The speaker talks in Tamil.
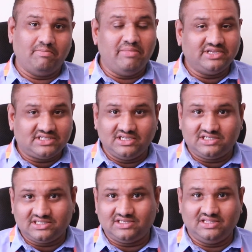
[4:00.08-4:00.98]
த பெஸ்ட்
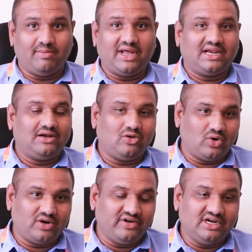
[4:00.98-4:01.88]
டீச்சர்ஸ் இந்த மார்க்கெட்
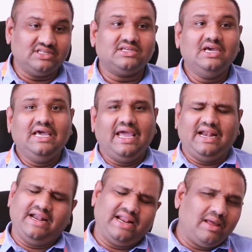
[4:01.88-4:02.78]
ஆர் வாட் எவர் இட் இஸ்
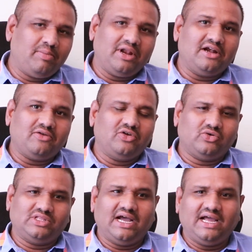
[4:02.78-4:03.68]
ஏன்னா நிறைய பேர்
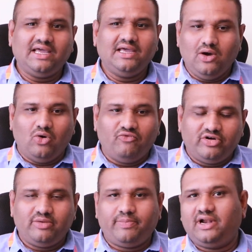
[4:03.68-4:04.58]
இன்டர்வியூக்கு வந்தாங்க
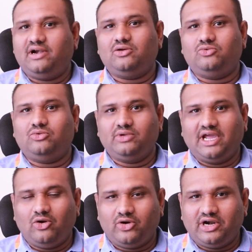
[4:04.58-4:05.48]
ஒவ்வொரு பேரண்ட்டுக்கும்
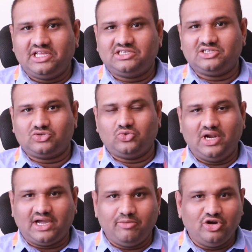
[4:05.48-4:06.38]
எங்களோட டீச்சர்ஸ்க்கும்
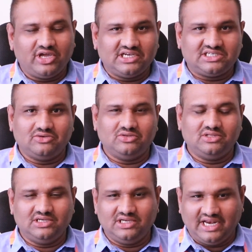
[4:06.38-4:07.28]
உள்ள கம்யூனிகேஷன்
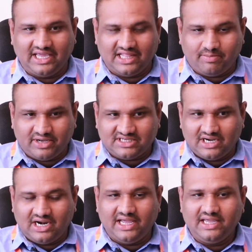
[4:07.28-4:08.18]
வந்து இன்றைக்கி அந்த
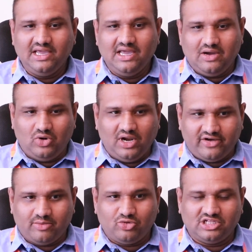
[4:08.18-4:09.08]
பசங்களை உள்ளே
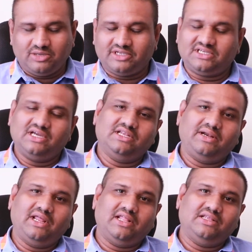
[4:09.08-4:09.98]
வரும்போது அந்த பசங்க அந்த
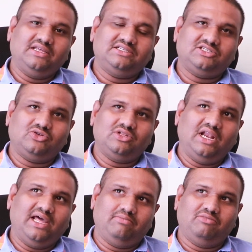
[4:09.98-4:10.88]
அந்த டீச்சர்ஸ் வந்து
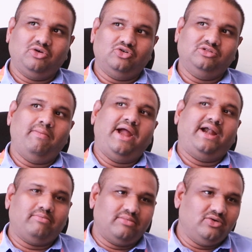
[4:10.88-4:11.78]
இல்லை இவங்க வந்து
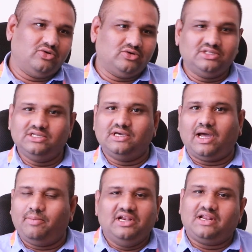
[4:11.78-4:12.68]
மேடம் இவங்க வந்து
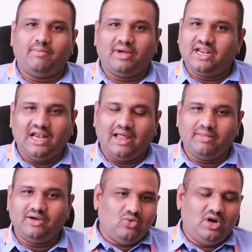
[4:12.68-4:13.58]
அப்படின்ற மாதிரி
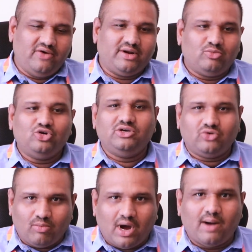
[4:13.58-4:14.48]
இல்லாமல் உள்ளே வரும்போது
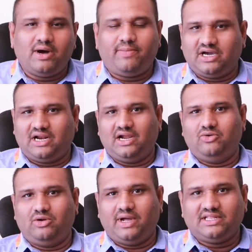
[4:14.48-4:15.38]
ஒரு மாமா பார்க்குறாங்க
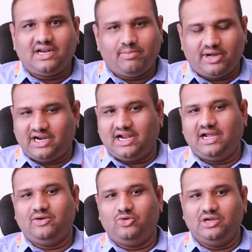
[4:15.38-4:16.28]
ஒரு மதராக
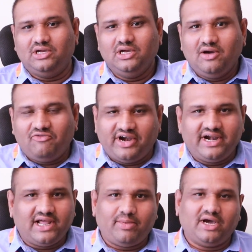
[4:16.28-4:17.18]
பார்க்குறாங்க ஒரு
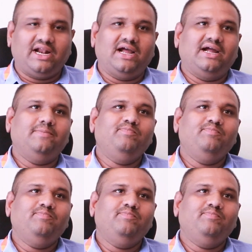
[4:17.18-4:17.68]
ஃப்ரெண்டாக பார்க்குறாங்க